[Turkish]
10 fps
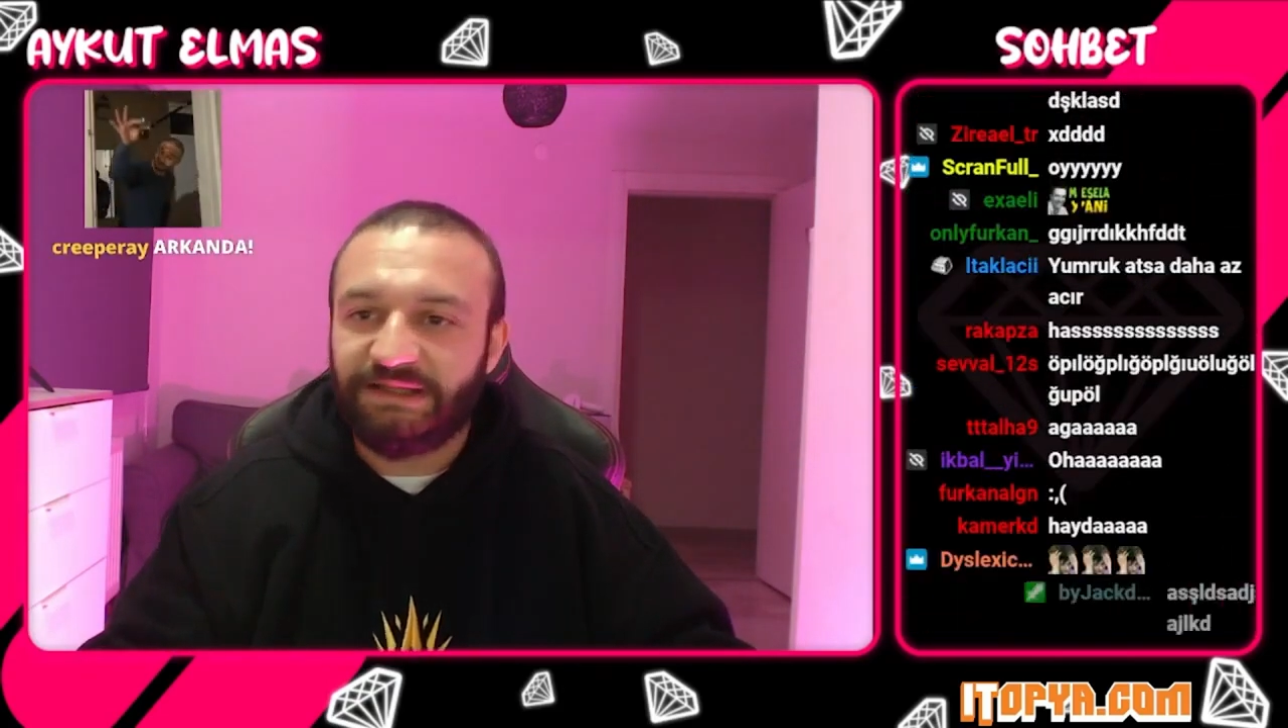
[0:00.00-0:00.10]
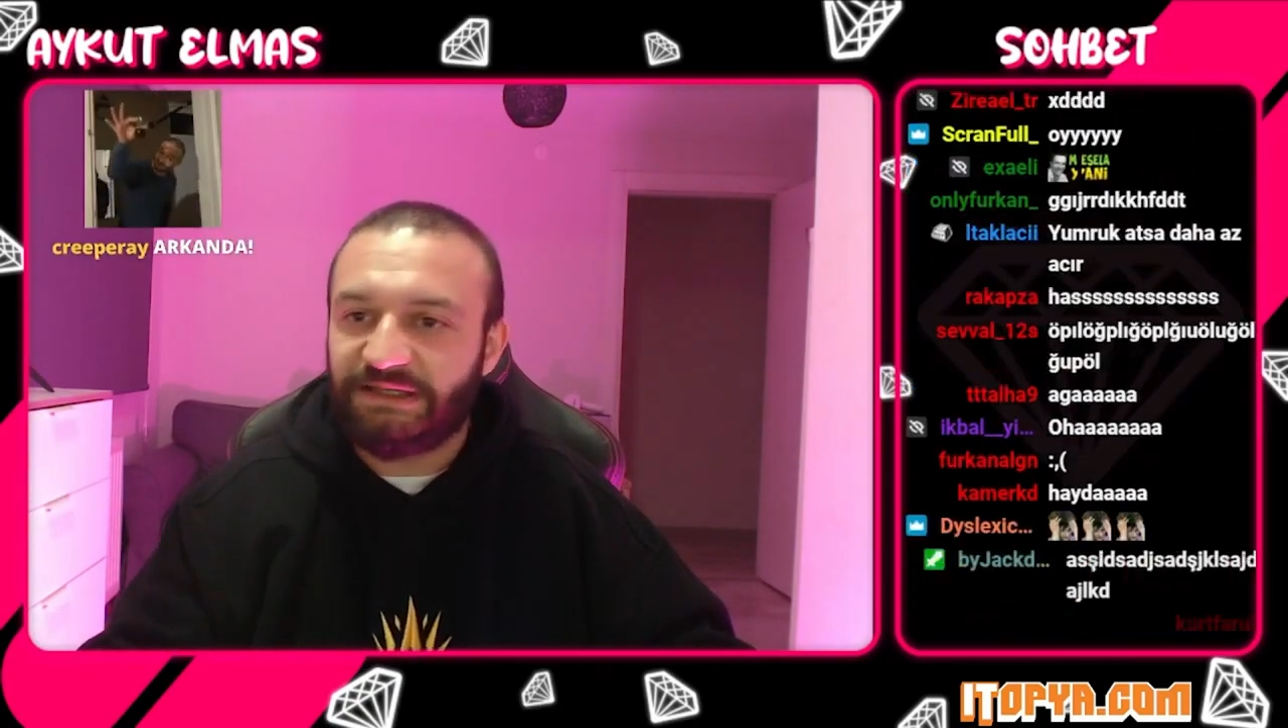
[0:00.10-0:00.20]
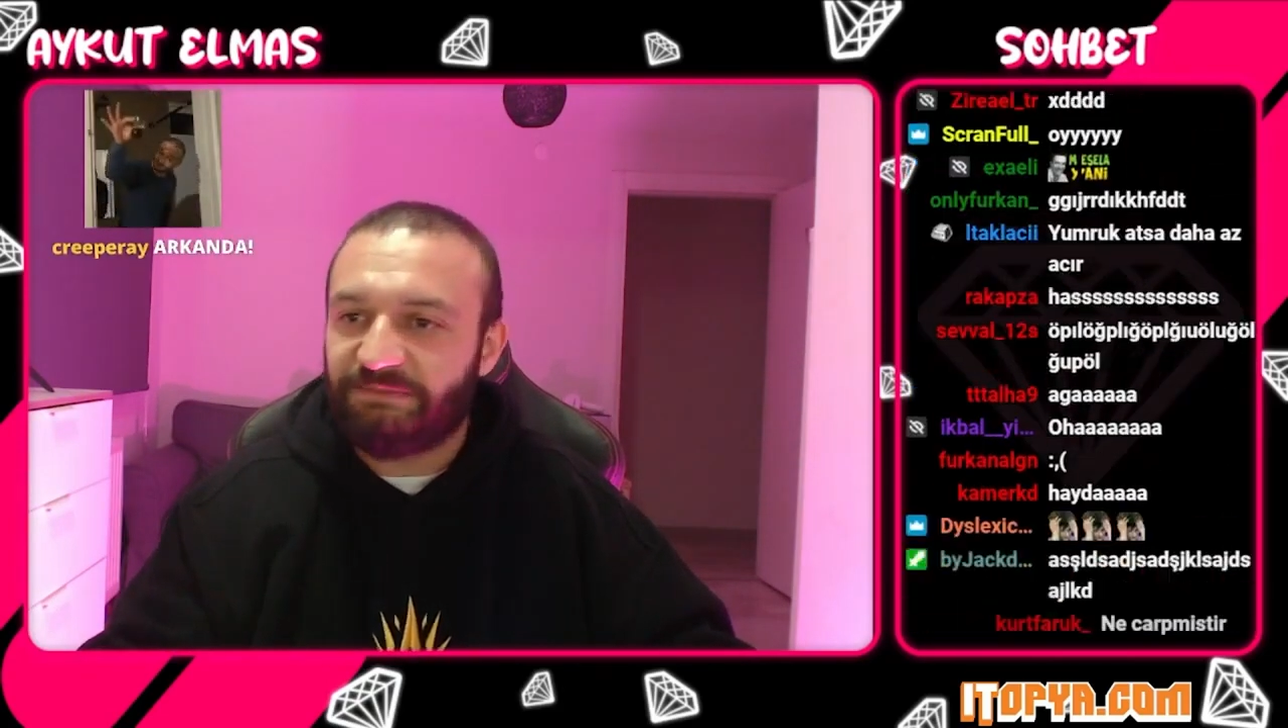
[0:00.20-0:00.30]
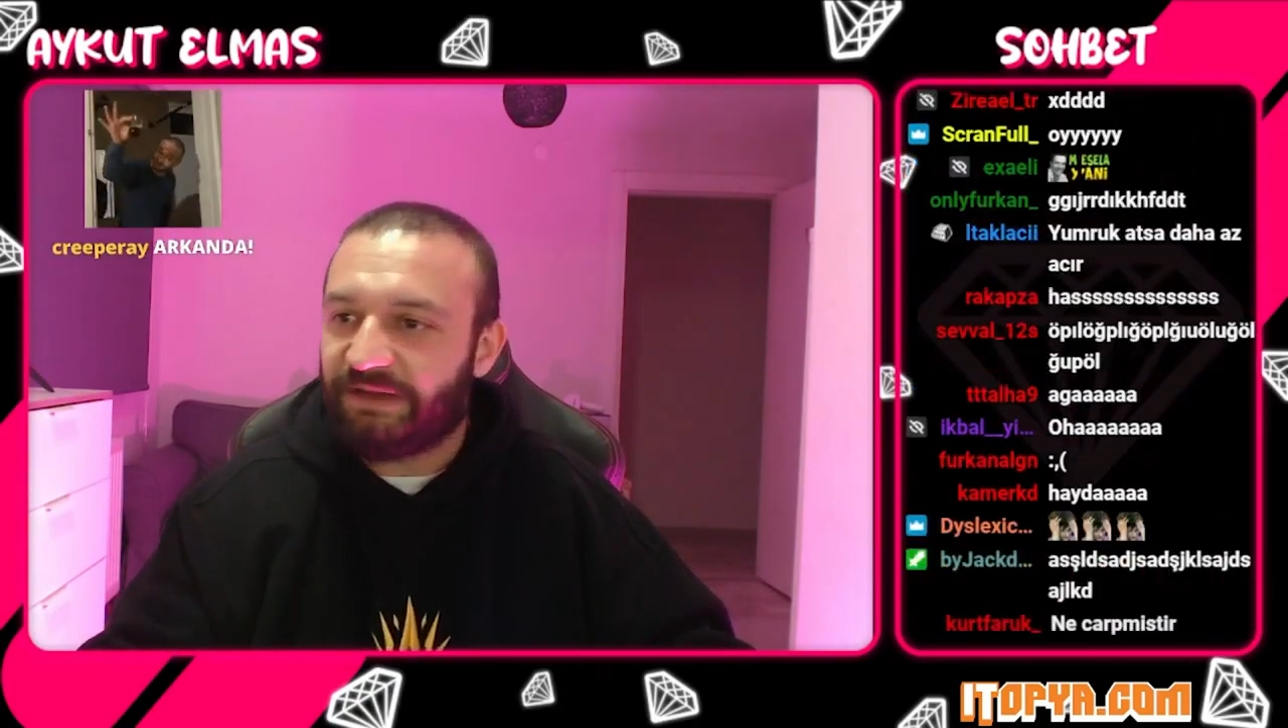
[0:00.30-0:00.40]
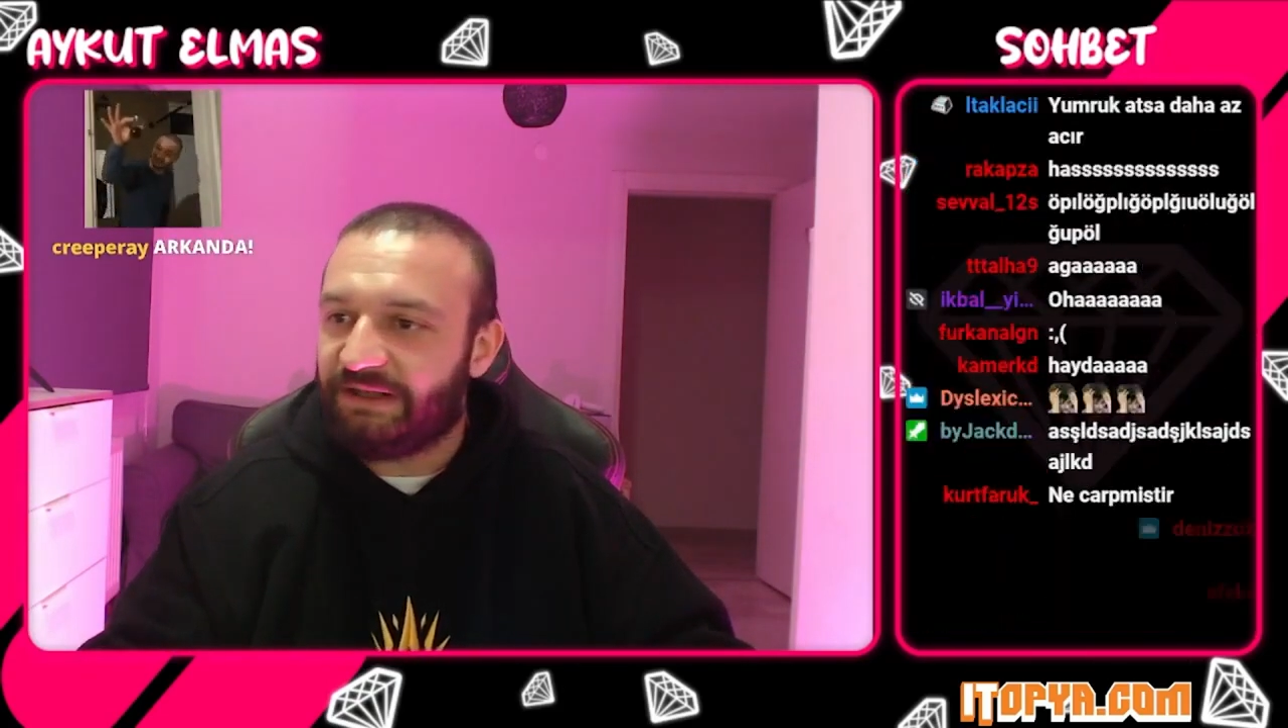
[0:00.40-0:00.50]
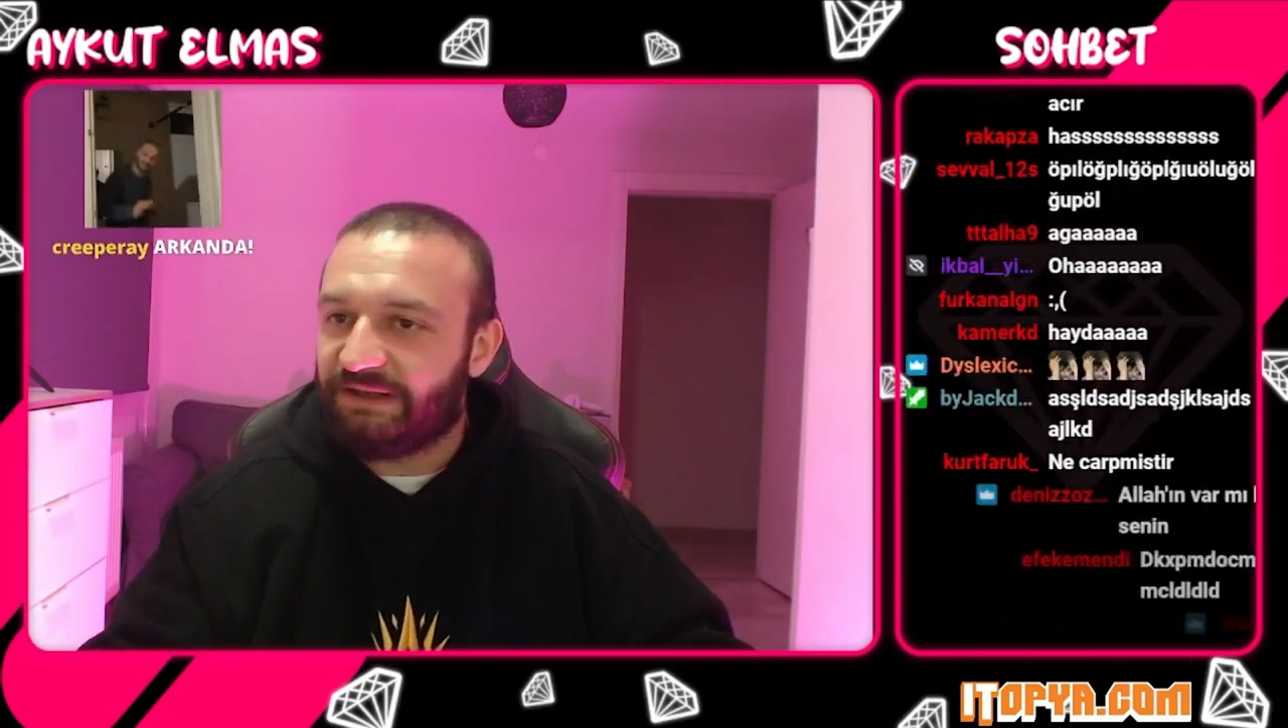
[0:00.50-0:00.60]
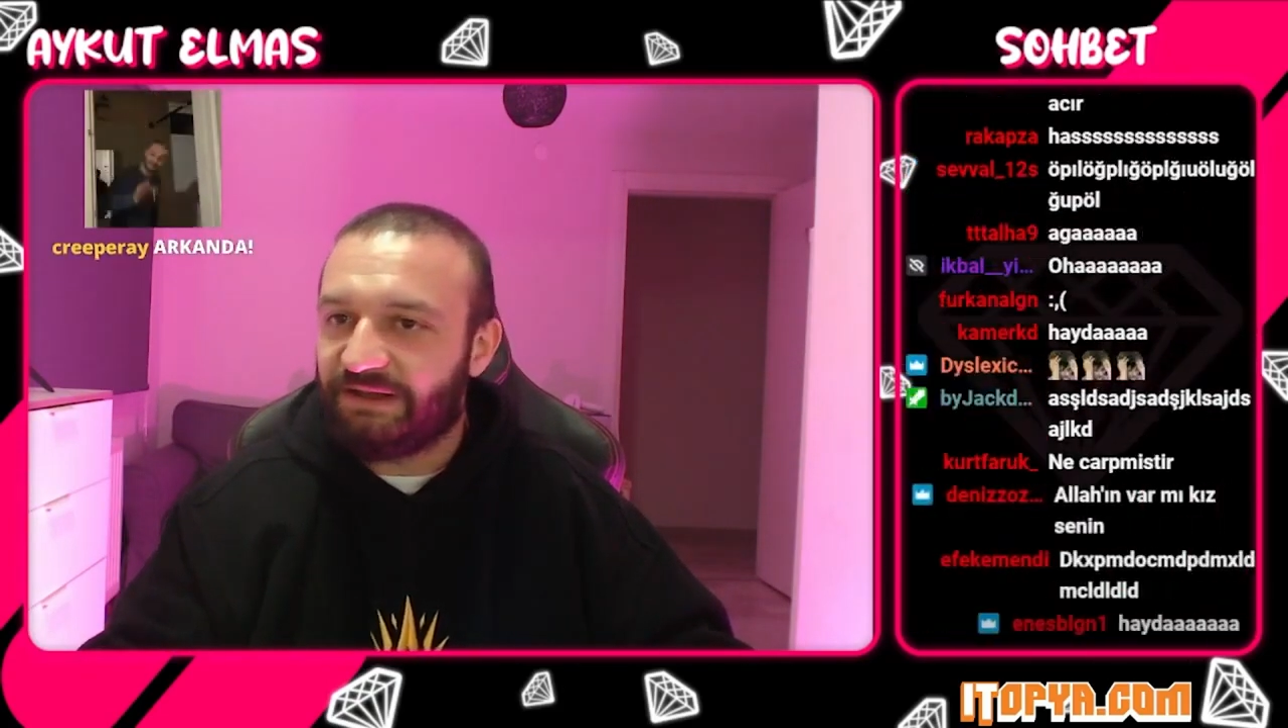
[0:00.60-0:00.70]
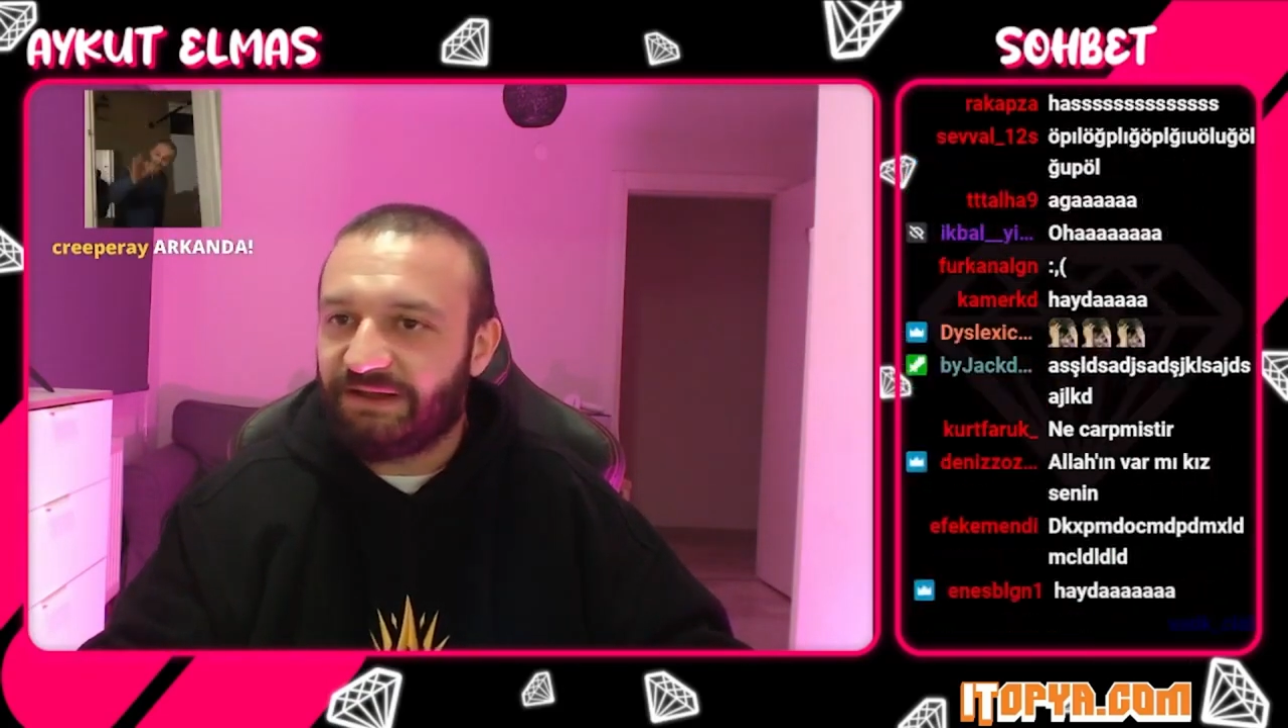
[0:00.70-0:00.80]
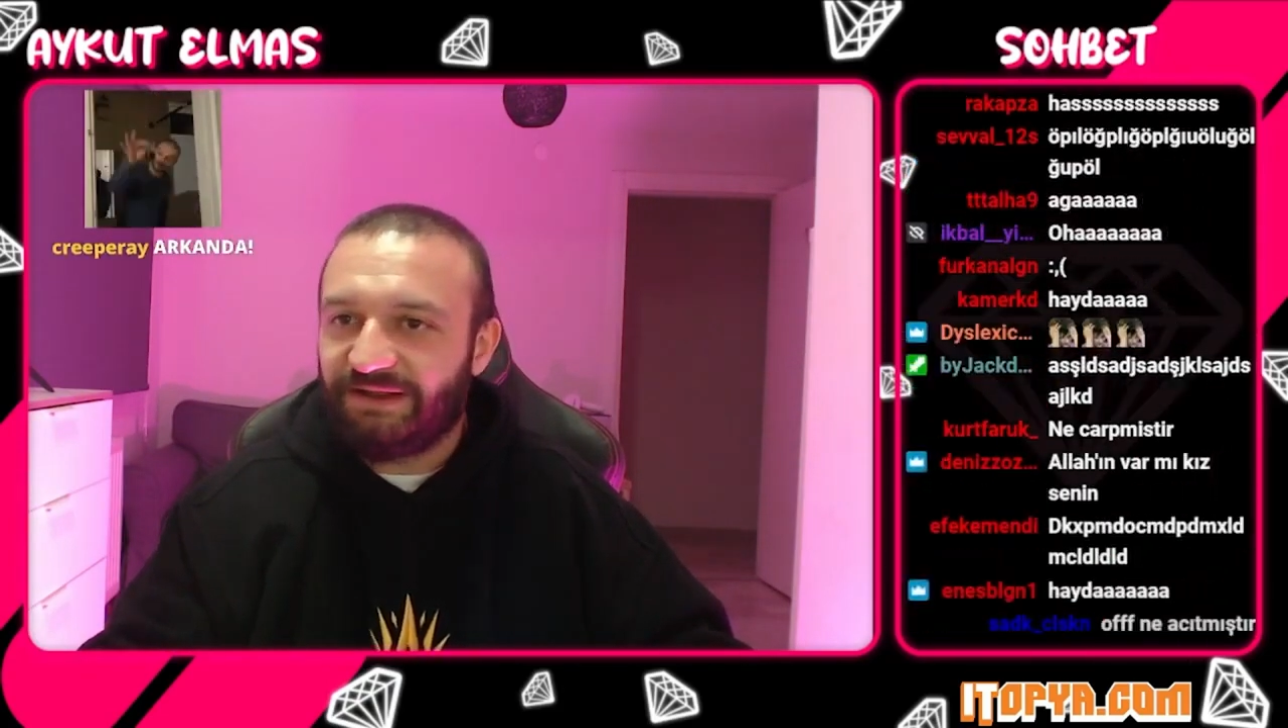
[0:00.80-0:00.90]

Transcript: lan dedim ben.